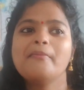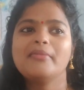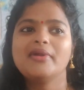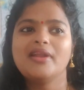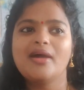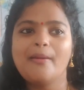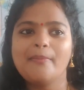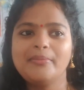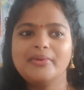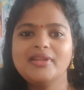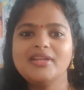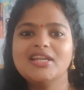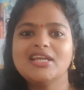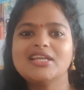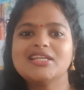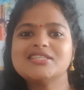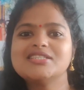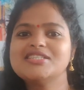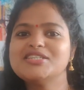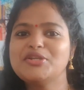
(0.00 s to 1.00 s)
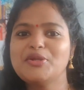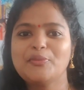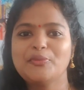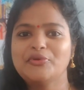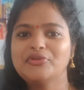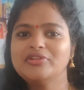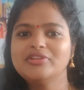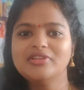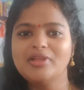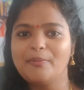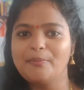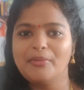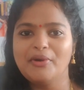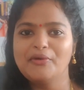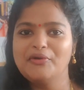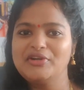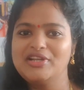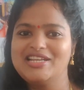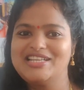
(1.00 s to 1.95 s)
பட் அப்படி நினச்சி நம்ம வந்து தப்பாகவும்